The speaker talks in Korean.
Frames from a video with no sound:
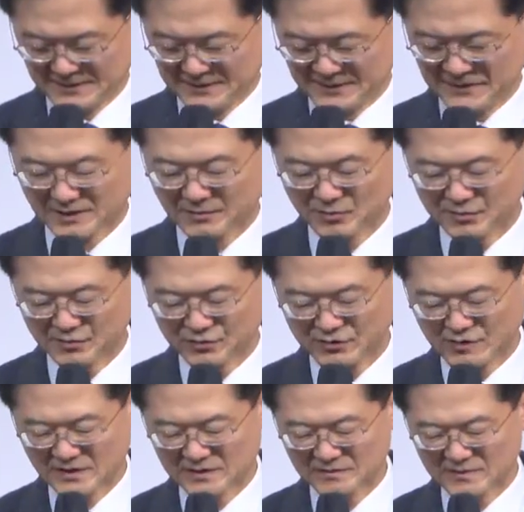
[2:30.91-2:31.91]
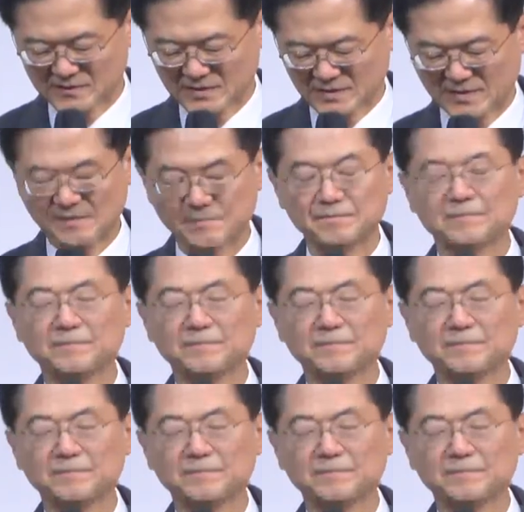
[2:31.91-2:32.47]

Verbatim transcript: 이렇게 볼 수 있겠습니다.